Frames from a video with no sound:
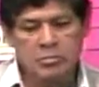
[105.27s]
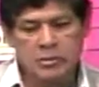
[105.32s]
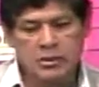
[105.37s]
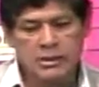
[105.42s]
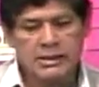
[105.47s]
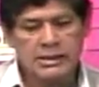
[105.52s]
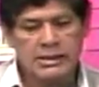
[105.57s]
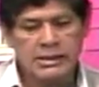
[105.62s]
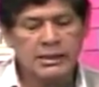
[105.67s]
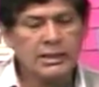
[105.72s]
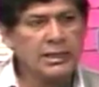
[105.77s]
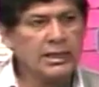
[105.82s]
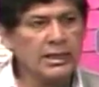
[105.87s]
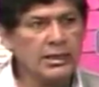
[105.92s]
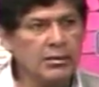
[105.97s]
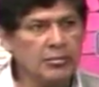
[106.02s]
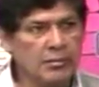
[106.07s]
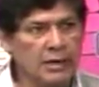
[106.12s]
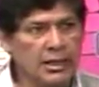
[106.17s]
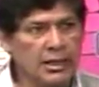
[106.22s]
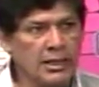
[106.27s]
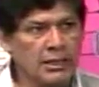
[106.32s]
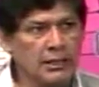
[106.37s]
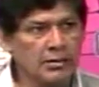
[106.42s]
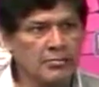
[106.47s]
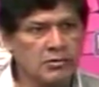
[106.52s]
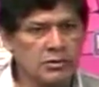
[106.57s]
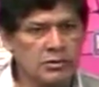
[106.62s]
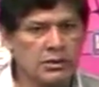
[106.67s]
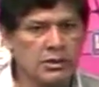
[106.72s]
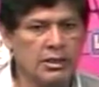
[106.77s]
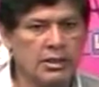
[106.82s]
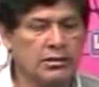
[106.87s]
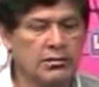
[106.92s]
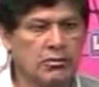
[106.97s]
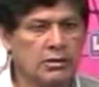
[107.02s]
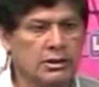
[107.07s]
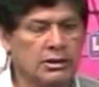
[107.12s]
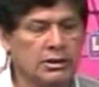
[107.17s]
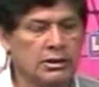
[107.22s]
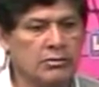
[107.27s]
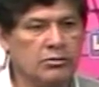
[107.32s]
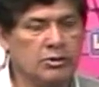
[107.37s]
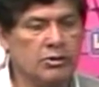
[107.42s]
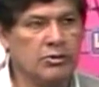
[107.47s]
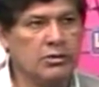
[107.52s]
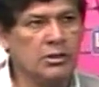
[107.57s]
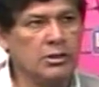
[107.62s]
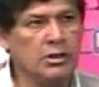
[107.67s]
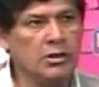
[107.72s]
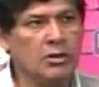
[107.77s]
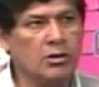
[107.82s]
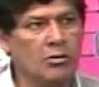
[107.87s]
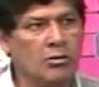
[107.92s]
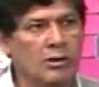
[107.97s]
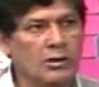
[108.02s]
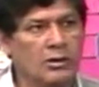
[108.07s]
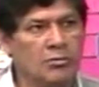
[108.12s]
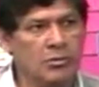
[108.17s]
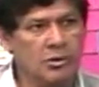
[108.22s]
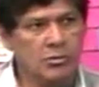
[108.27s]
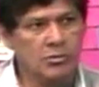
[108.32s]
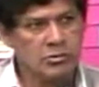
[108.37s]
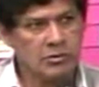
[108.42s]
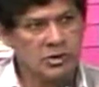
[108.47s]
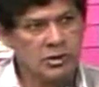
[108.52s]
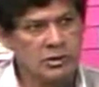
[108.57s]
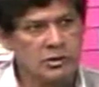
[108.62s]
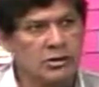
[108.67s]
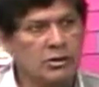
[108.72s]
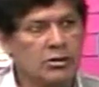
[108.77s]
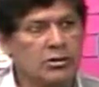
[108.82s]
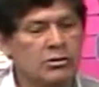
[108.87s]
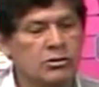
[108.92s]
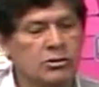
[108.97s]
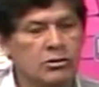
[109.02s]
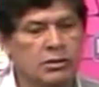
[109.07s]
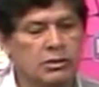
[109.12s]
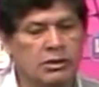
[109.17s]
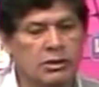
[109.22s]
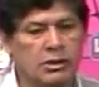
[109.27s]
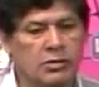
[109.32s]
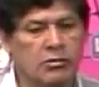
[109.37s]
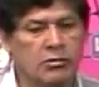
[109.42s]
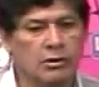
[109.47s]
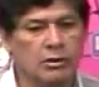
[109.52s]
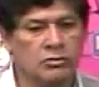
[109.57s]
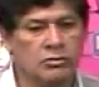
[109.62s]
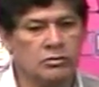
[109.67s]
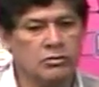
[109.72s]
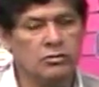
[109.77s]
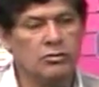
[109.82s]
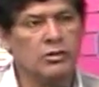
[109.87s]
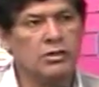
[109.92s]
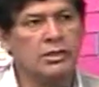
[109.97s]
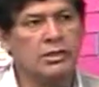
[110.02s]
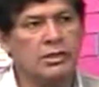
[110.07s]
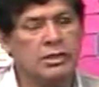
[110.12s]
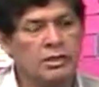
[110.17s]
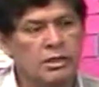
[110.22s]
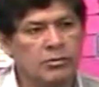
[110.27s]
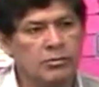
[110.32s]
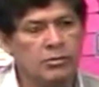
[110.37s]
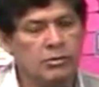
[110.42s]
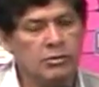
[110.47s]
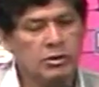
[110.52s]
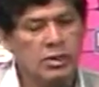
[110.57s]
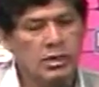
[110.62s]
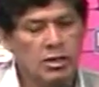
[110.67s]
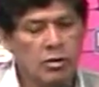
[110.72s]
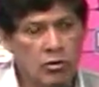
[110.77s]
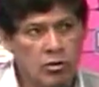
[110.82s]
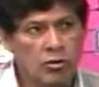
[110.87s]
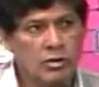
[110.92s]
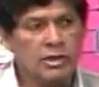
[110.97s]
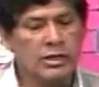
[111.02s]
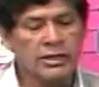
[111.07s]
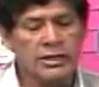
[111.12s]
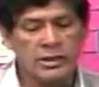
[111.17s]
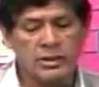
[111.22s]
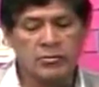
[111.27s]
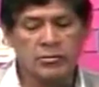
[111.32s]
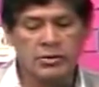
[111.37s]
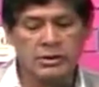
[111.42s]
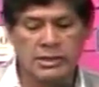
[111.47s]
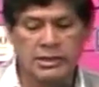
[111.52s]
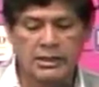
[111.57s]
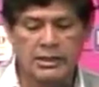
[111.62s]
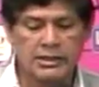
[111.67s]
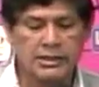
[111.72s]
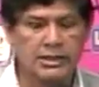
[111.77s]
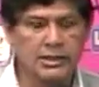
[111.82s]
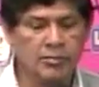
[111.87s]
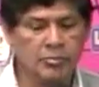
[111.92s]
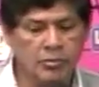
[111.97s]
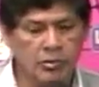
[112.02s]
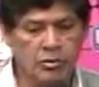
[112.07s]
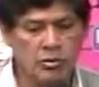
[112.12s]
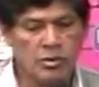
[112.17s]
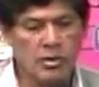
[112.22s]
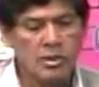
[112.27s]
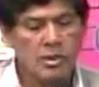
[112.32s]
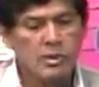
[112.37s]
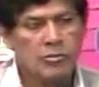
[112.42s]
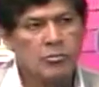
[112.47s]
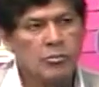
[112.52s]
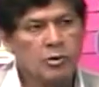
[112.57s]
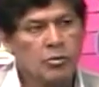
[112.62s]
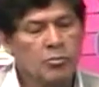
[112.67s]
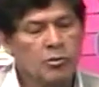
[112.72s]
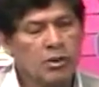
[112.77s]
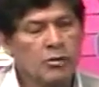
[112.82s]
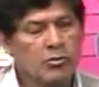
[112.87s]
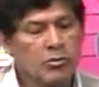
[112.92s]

Puede ser que hay mecanismos en algunas asociaciones que lo hacen, pero en nuestras asociaciones en las cuales nosotros dirigimos, orientamos a que sea por propia